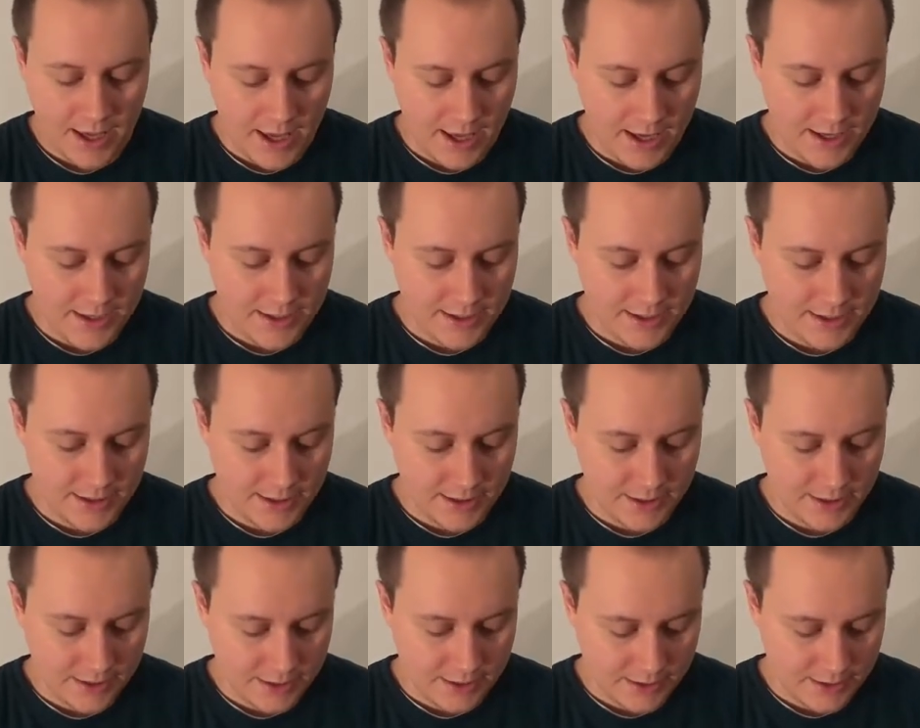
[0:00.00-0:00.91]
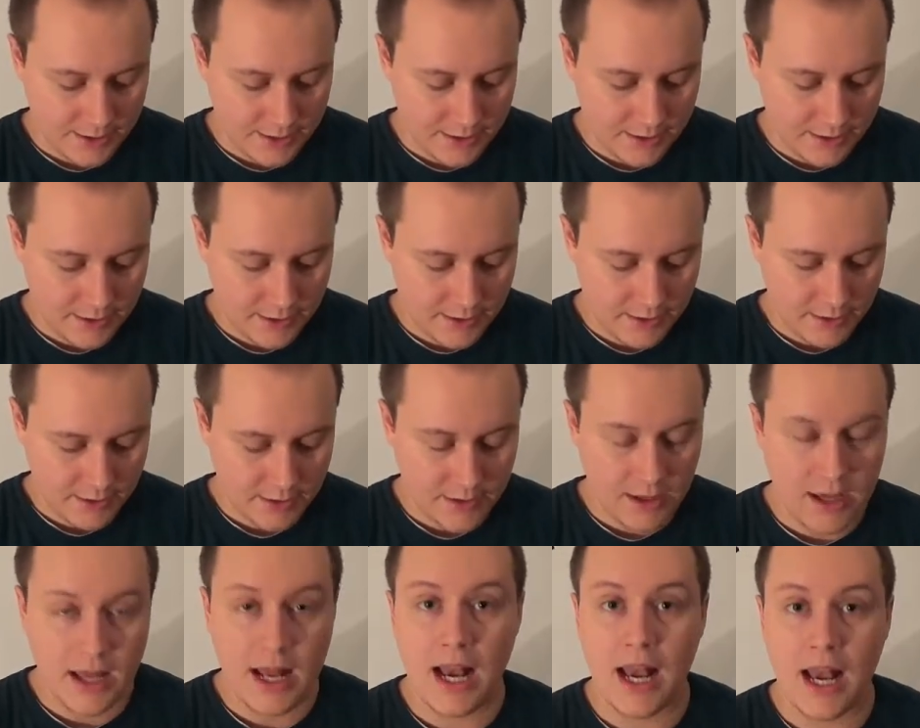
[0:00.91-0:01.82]
Es ist
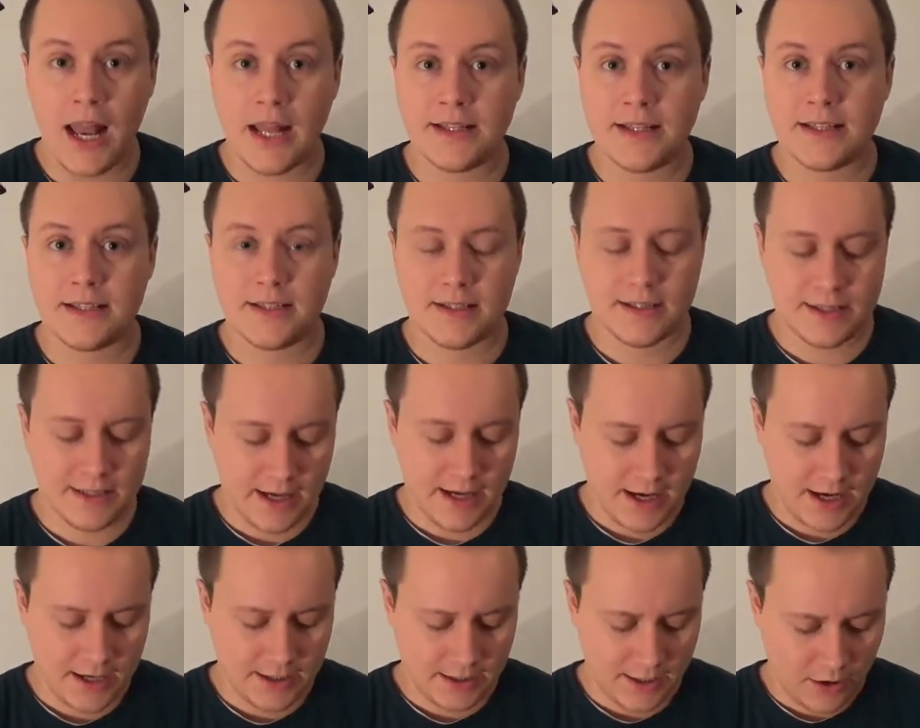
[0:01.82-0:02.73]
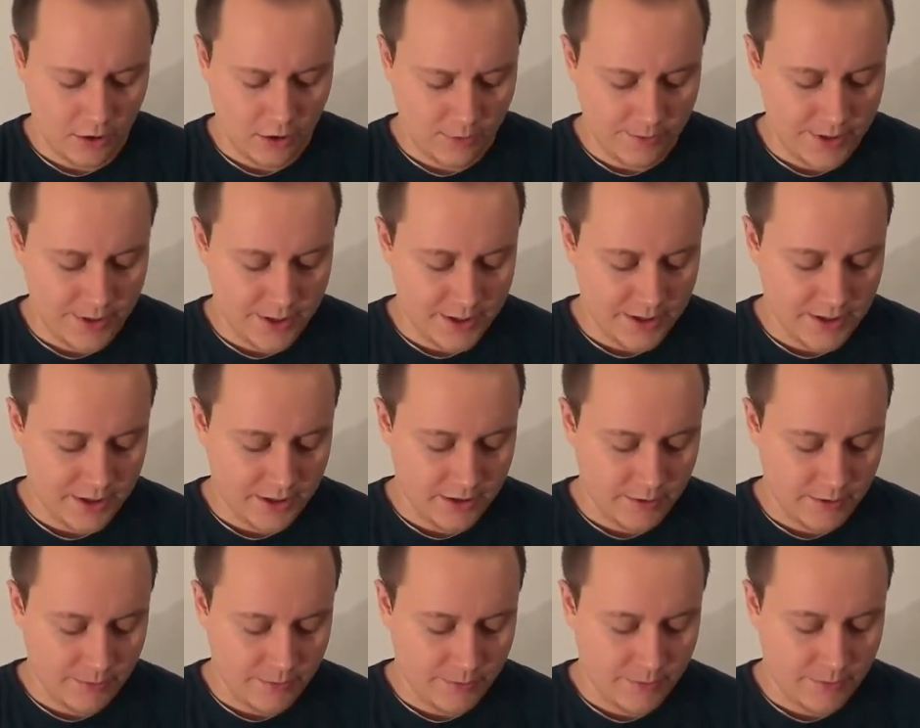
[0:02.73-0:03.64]
letztes Jahr, glaube ich,
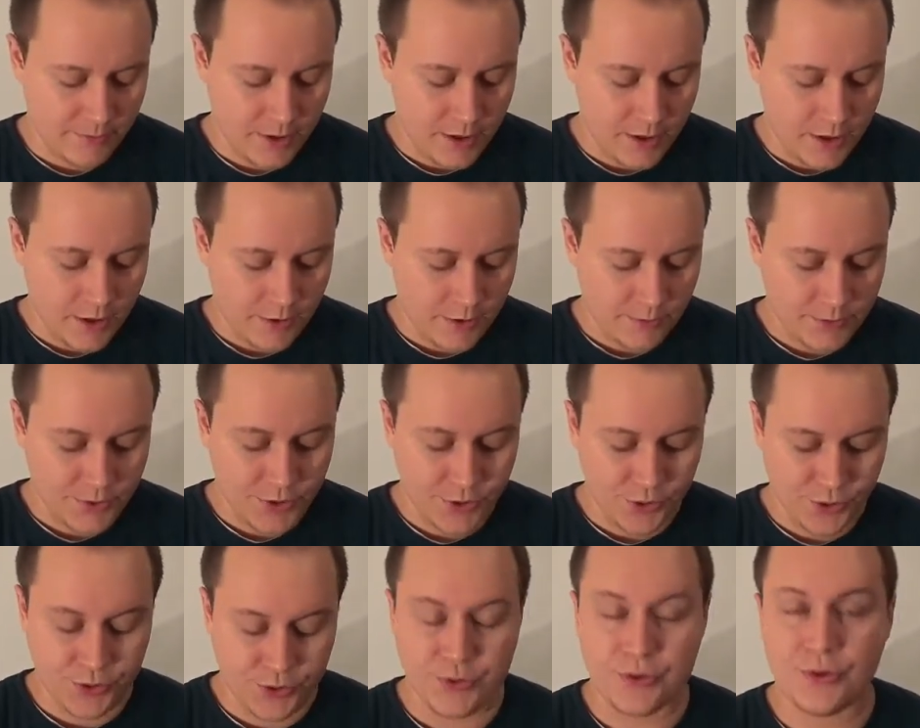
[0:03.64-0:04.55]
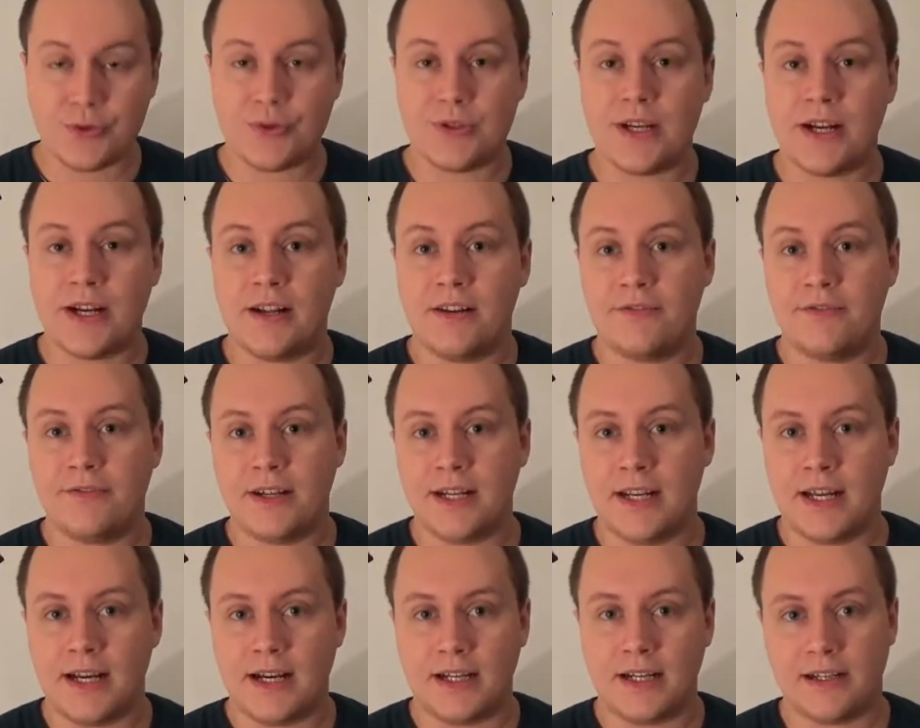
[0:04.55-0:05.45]
im Psychosozialen
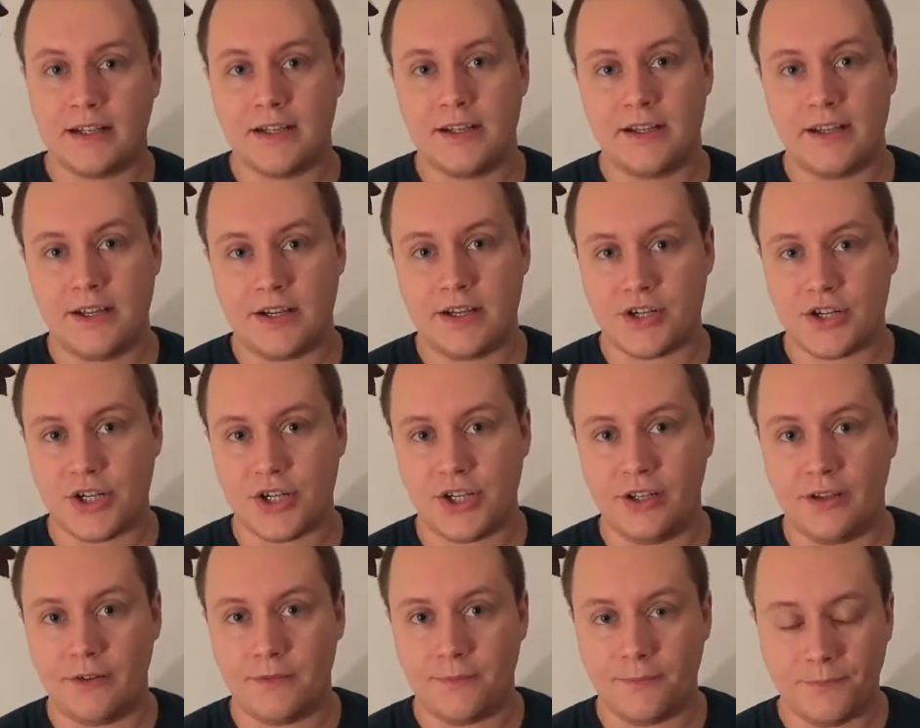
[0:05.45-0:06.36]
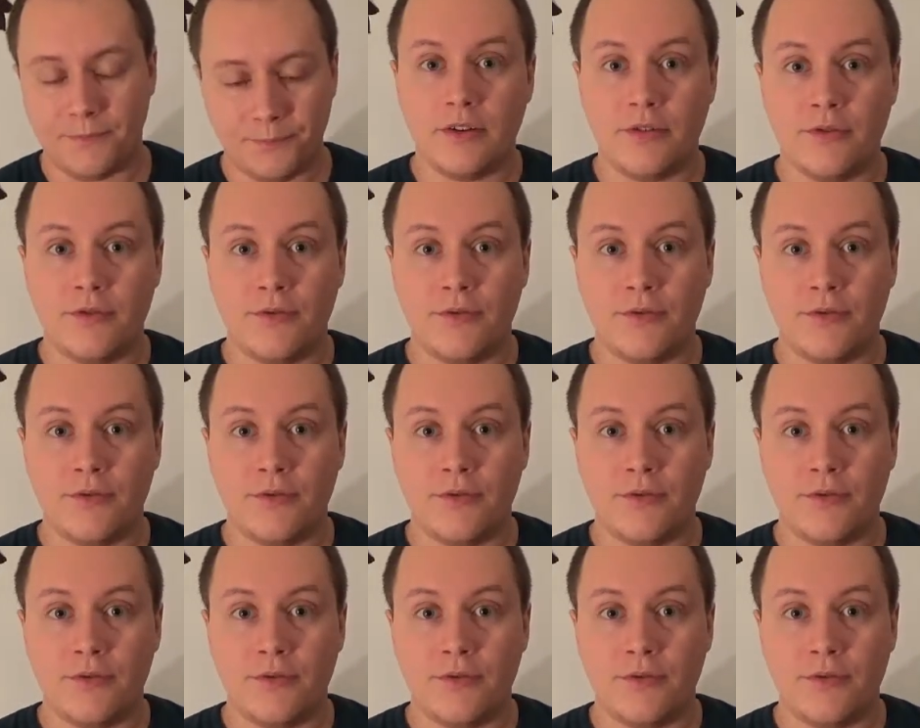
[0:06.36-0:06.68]
Verlag erschienen.